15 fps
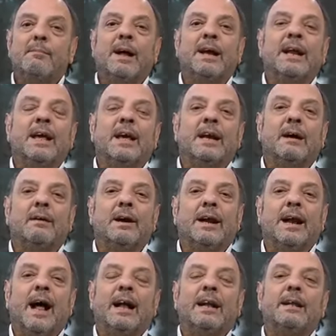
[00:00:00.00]
Manda a
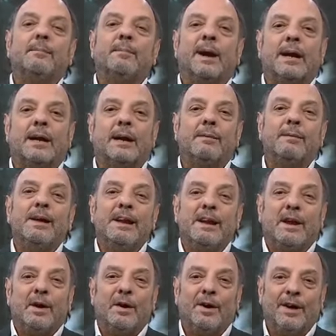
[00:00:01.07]
grabar al
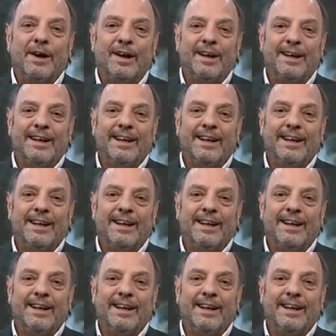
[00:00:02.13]
departamento